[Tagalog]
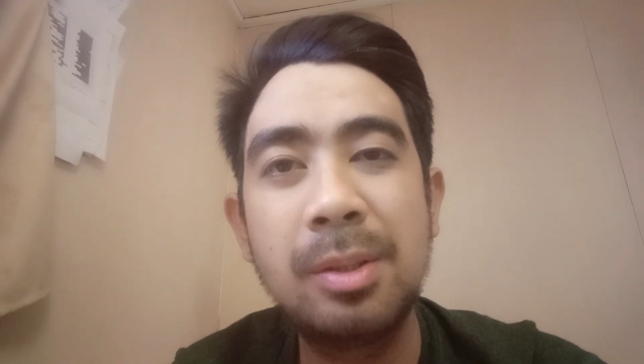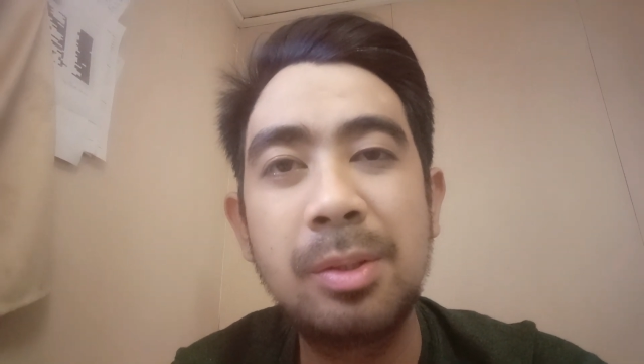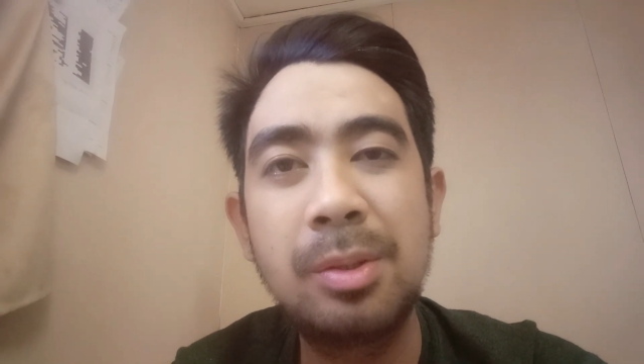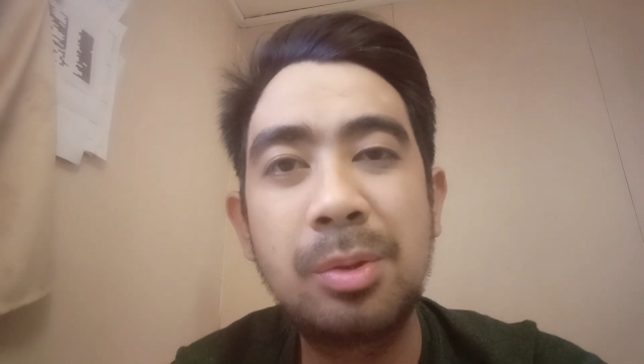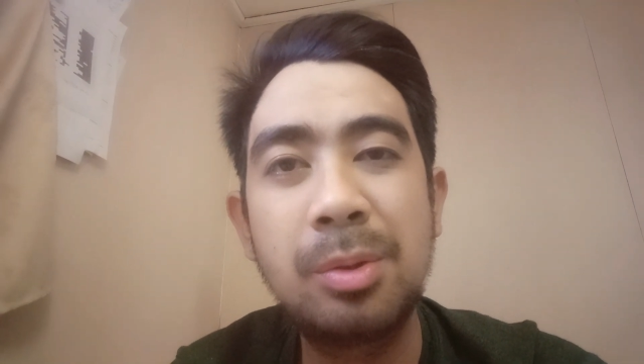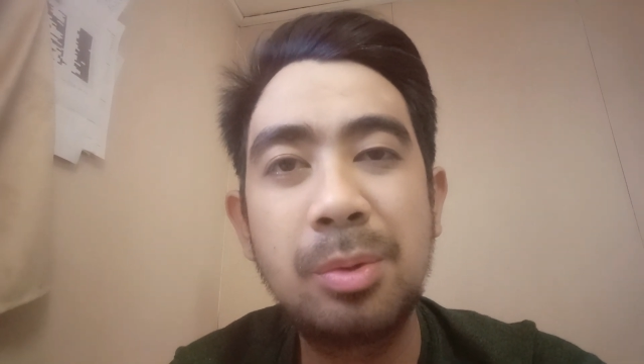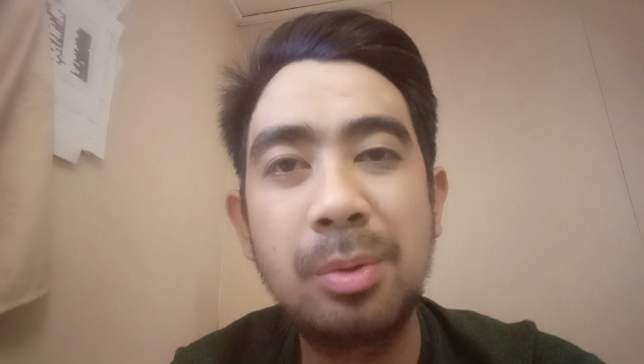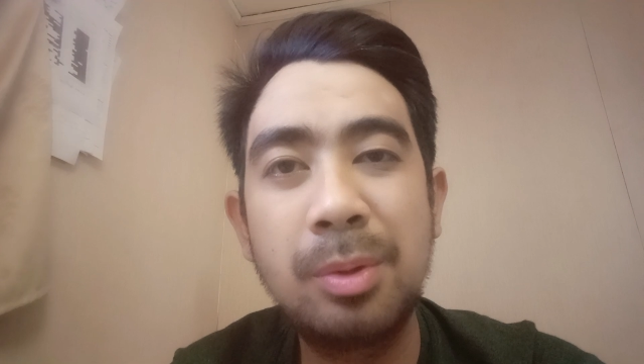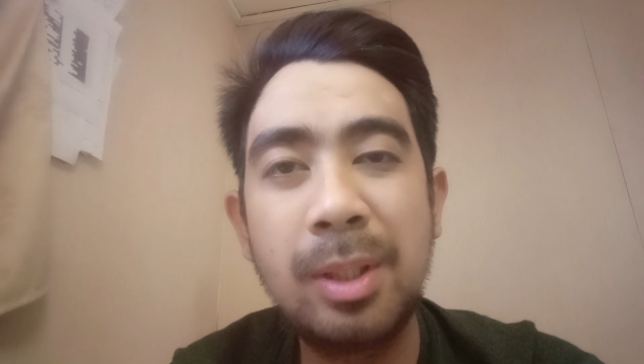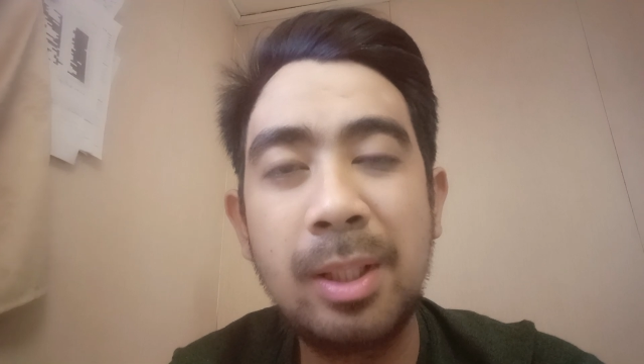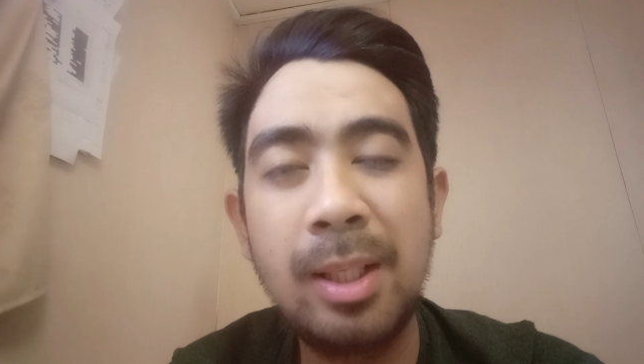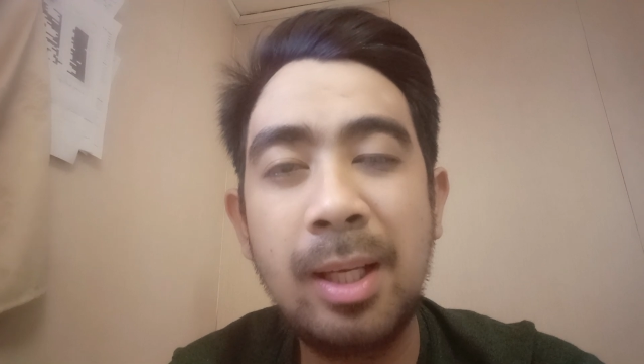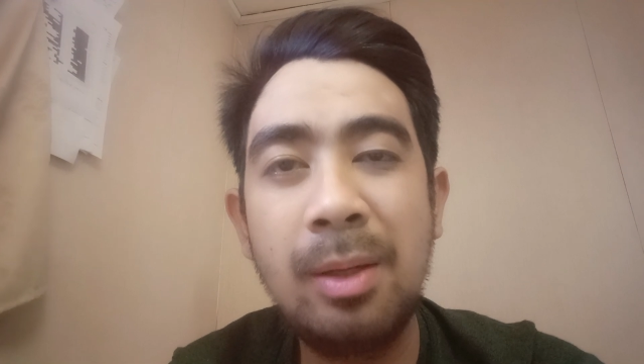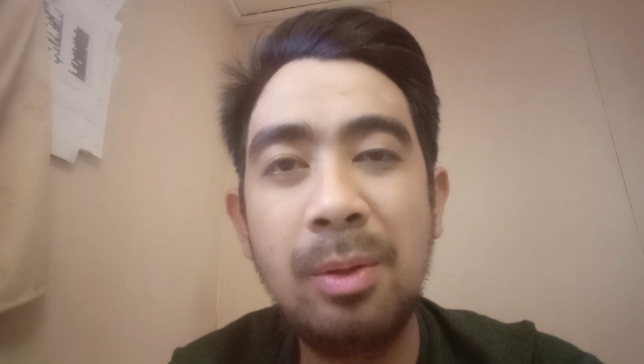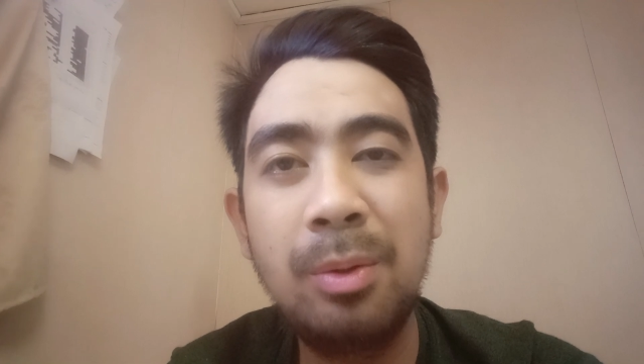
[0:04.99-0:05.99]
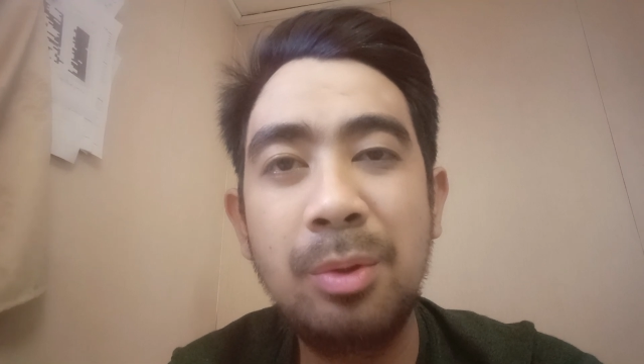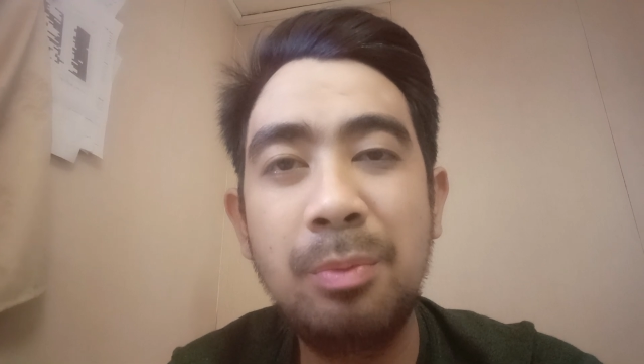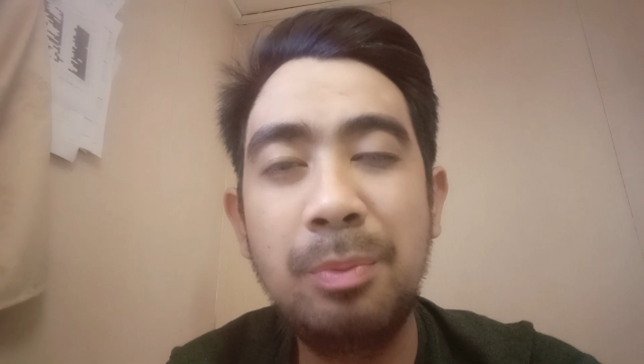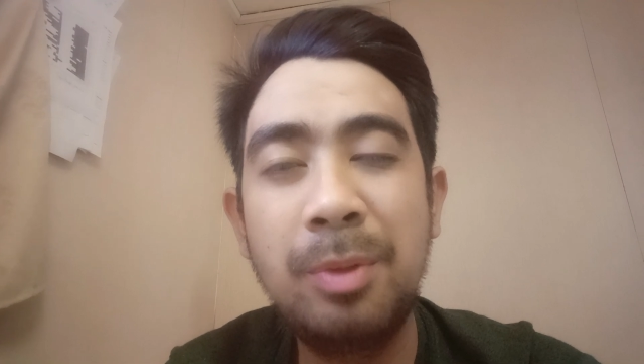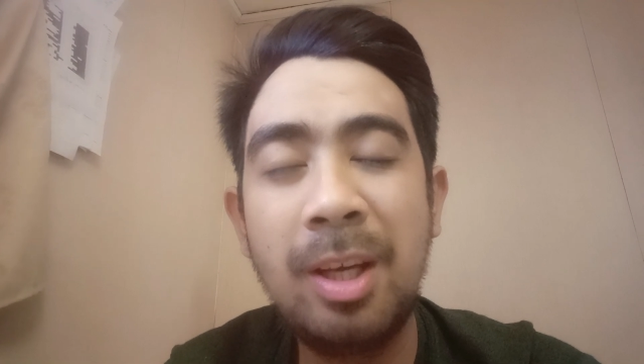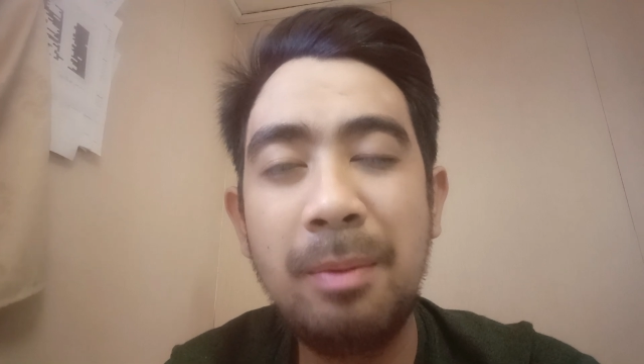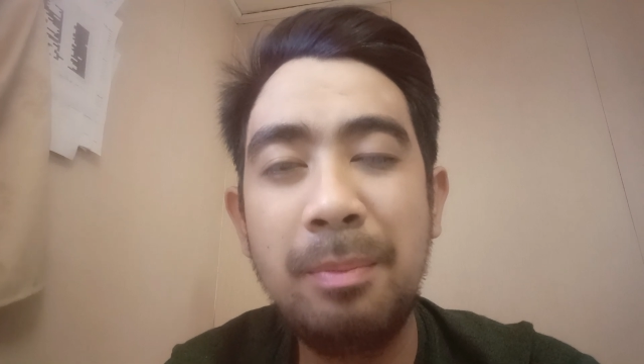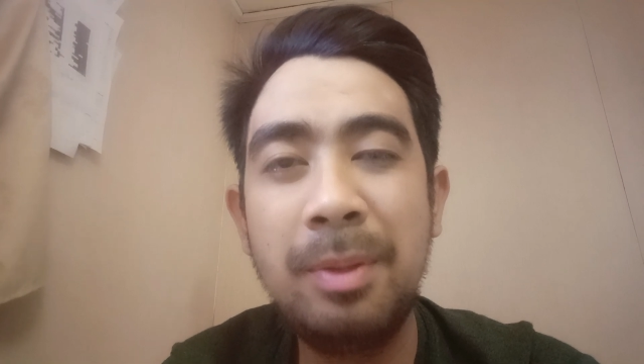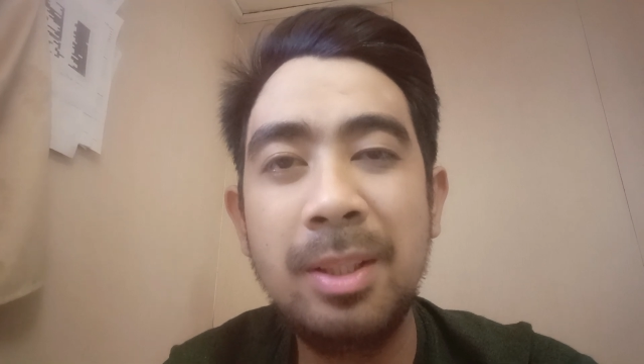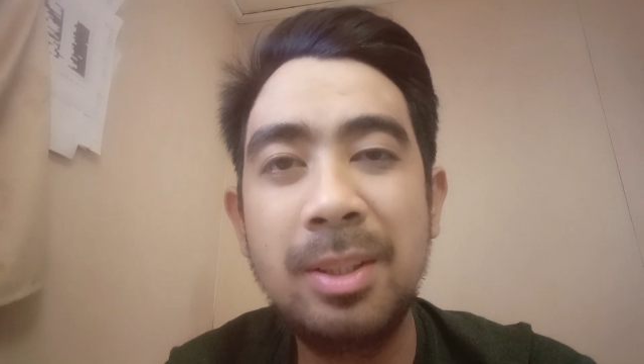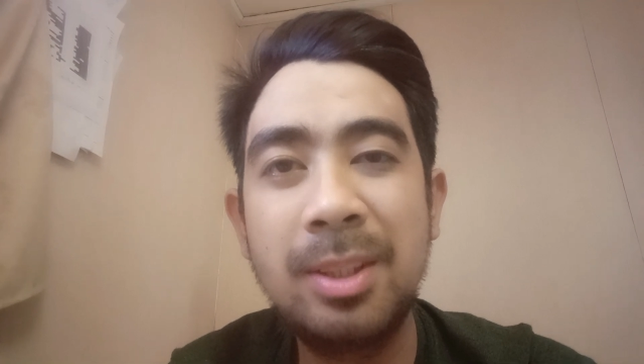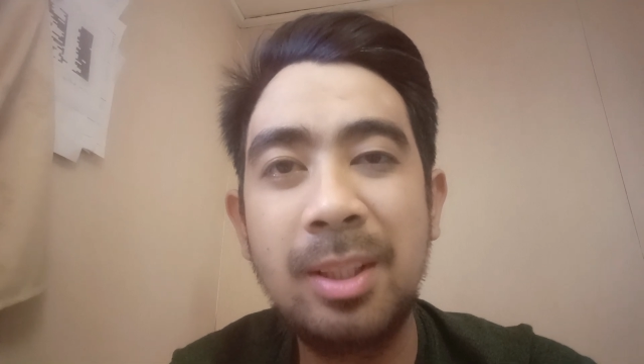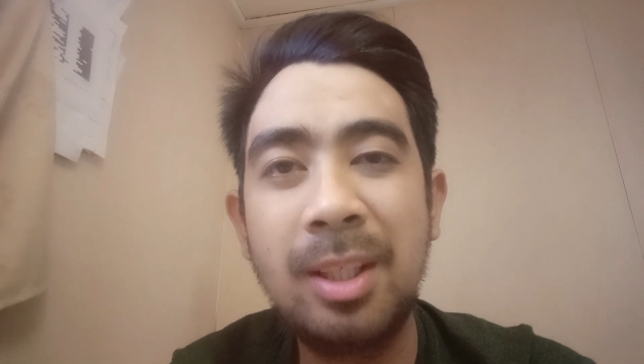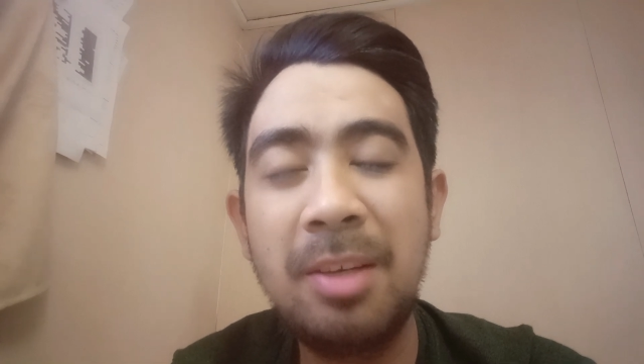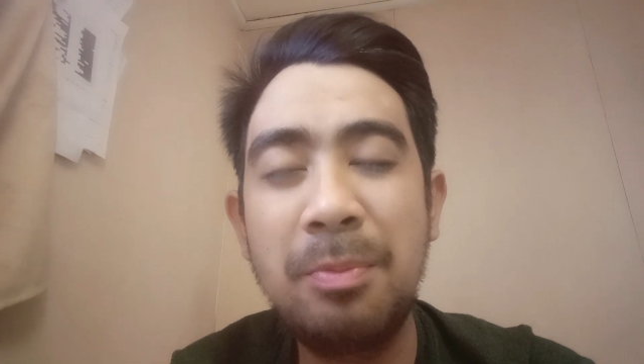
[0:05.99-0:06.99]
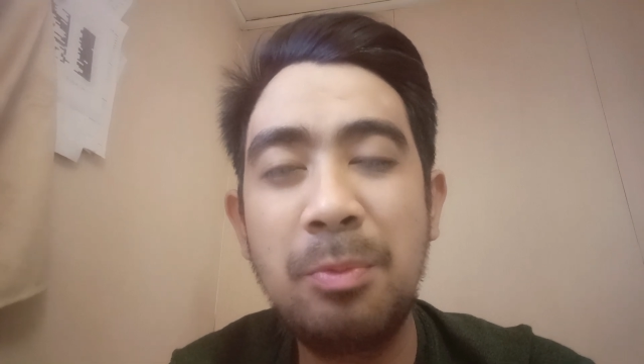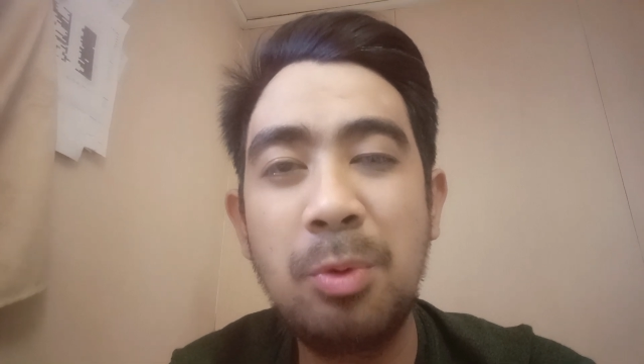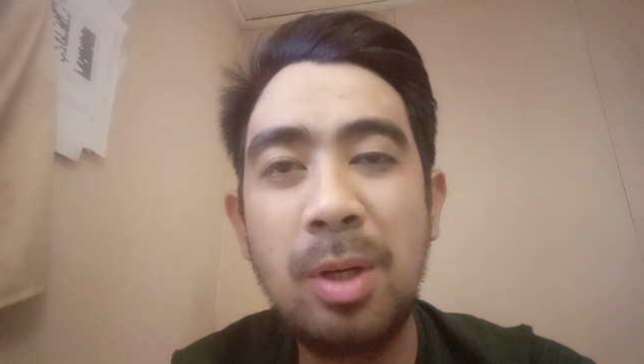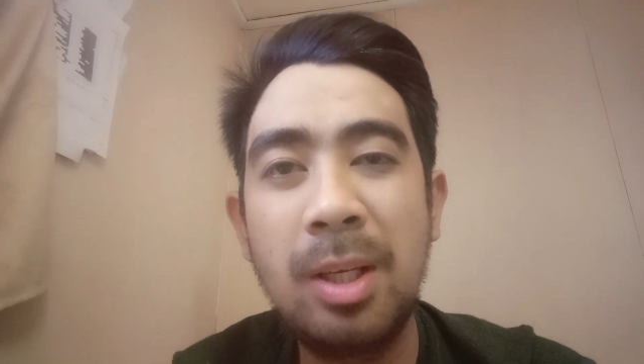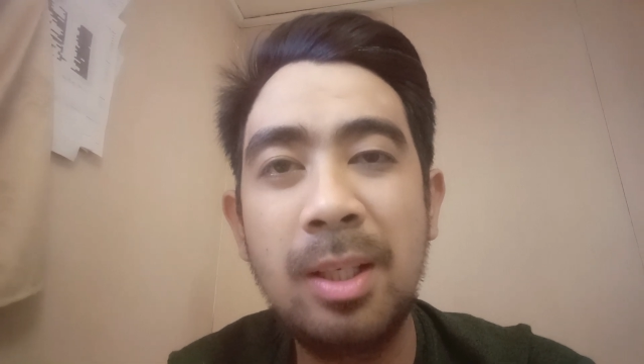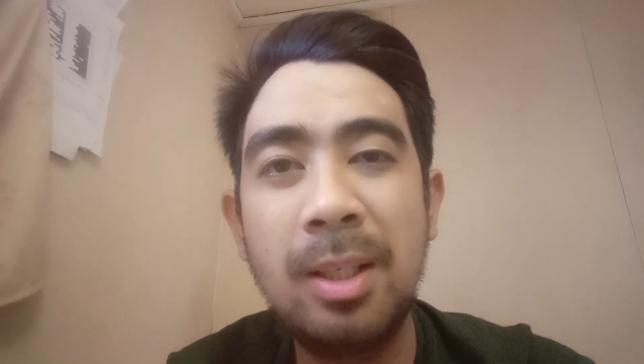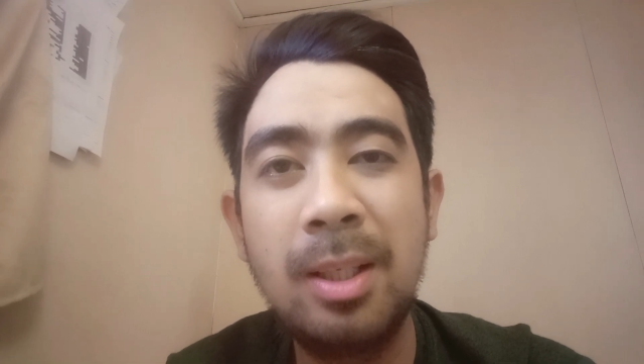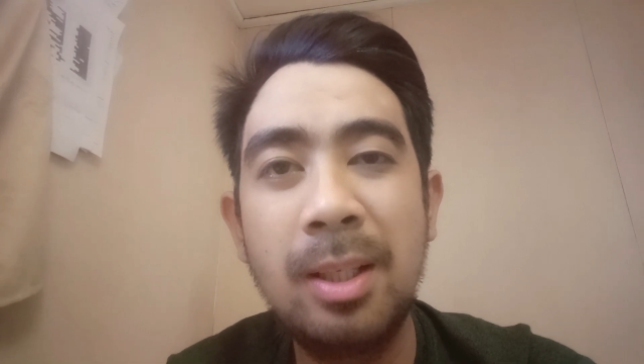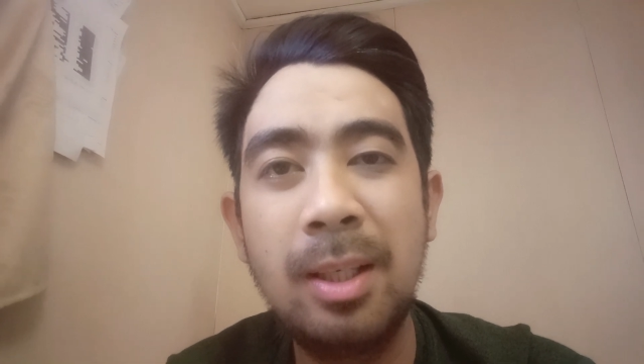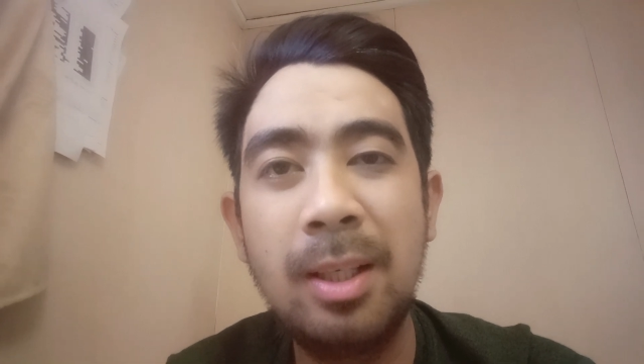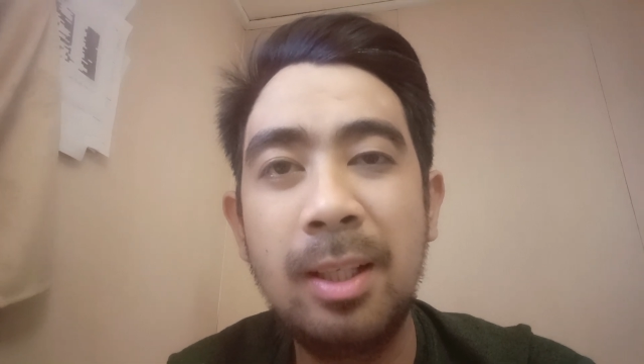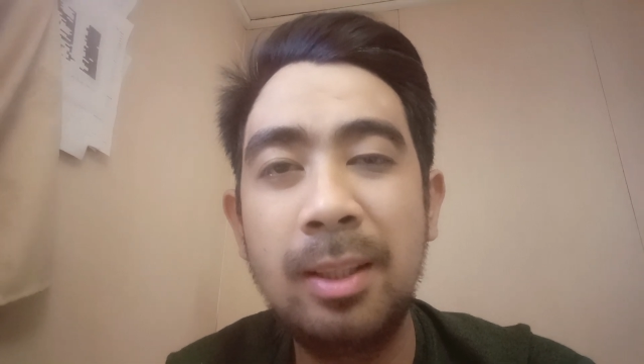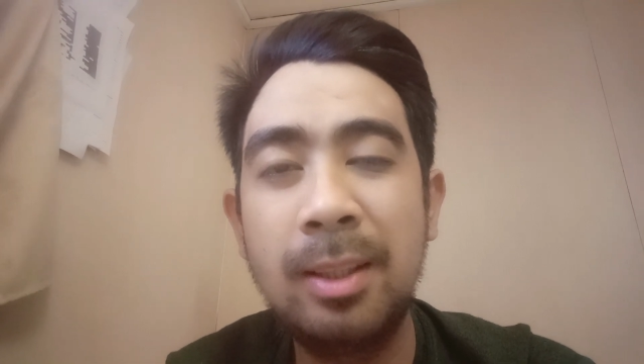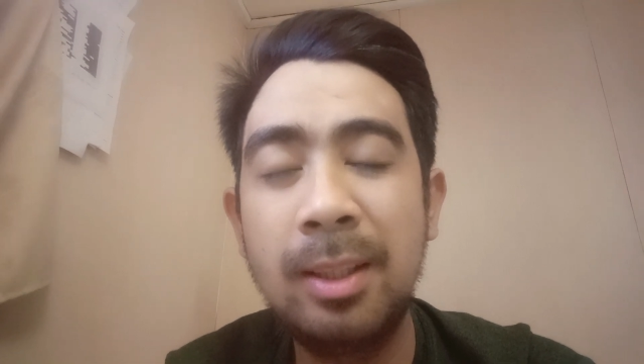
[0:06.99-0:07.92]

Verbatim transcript: So nanalo yung Miami Heat sa game 1 at